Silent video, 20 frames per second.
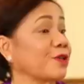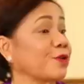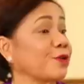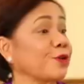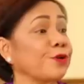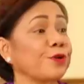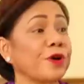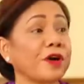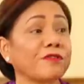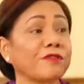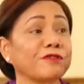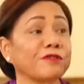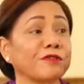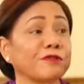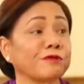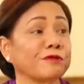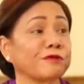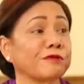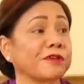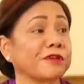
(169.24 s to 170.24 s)
So you have
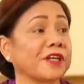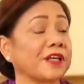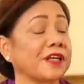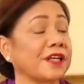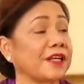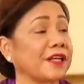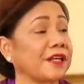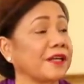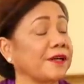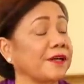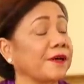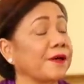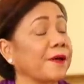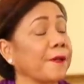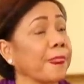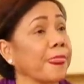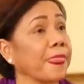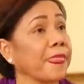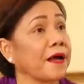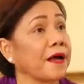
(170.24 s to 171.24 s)
to really...
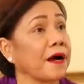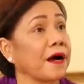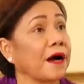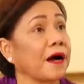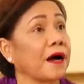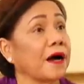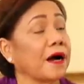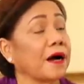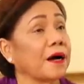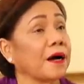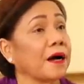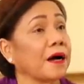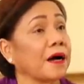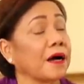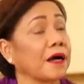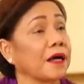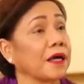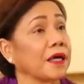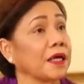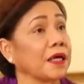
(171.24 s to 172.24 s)
Uh,
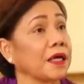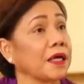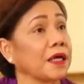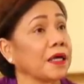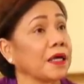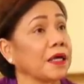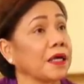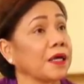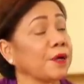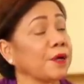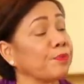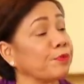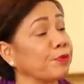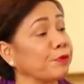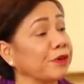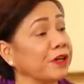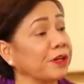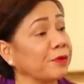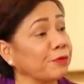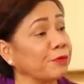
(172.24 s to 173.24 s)

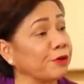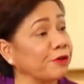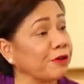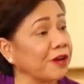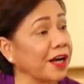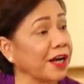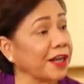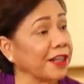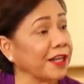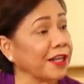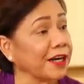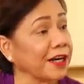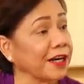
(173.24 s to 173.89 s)
iipunin mo yung lahat ng